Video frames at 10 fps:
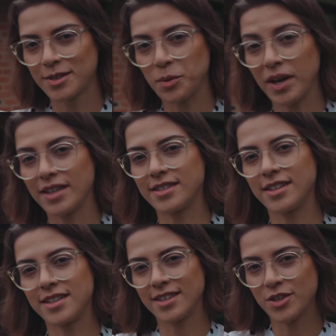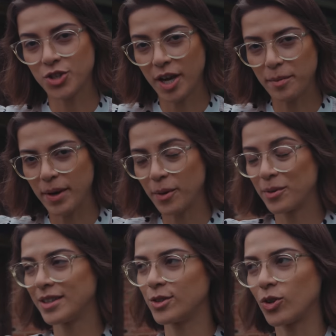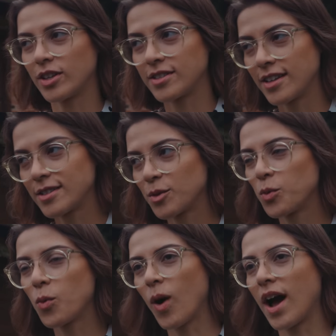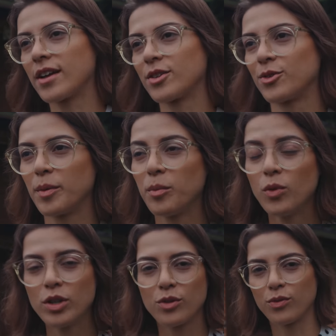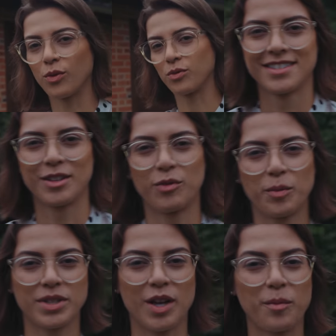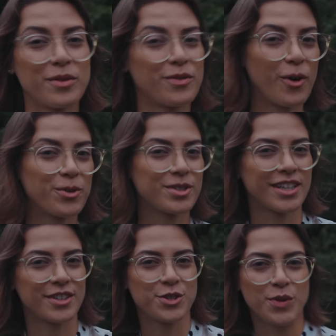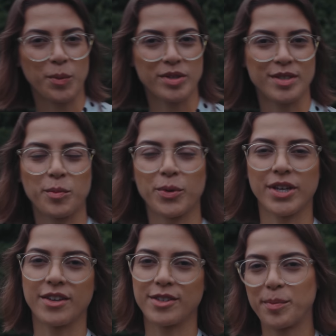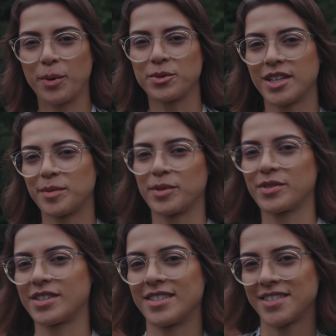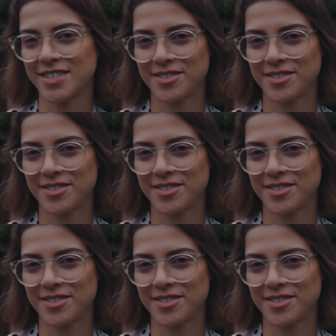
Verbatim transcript: são casinhas em Chaimel e todas elas são um quarto, é muito pouco. Então vamos dar uma volta e a gente vai mostrar um pouquinho da pousada para vocês.